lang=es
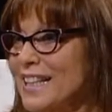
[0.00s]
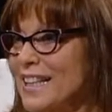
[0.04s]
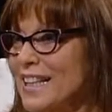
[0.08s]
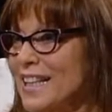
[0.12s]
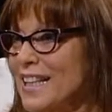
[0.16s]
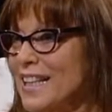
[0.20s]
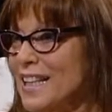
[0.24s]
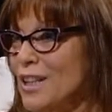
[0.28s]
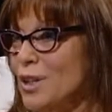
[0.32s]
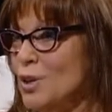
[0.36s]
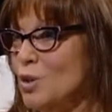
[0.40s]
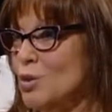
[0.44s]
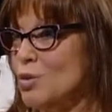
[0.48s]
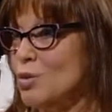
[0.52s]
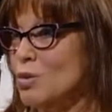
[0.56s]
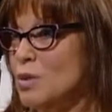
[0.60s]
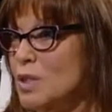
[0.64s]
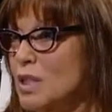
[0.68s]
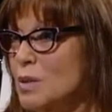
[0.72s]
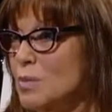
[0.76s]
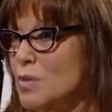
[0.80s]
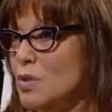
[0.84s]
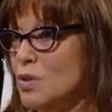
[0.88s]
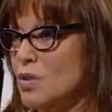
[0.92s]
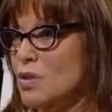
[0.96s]
que los
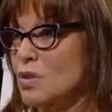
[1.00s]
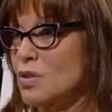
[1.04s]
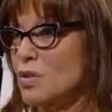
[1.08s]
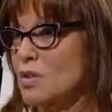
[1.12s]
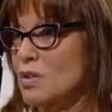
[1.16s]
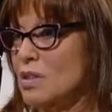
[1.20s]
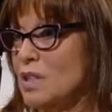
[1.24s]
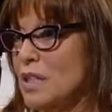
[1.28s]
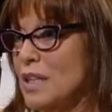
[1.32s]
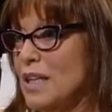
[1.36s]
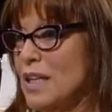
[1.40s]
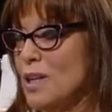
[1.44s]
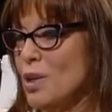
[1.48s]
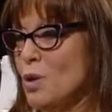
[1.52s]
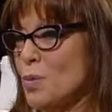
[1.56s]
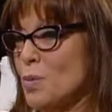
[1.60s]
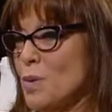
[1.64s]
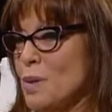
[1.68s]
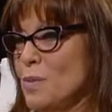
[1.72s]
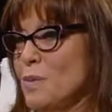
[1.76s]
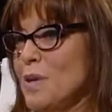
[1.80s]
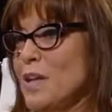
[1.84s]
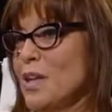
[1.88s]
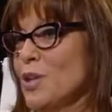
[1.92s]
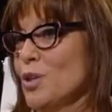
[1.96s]
últimos serán los
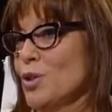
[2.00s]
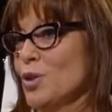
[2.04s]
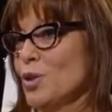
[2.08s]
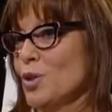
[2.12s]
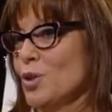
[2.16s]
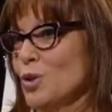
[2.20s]
primeros,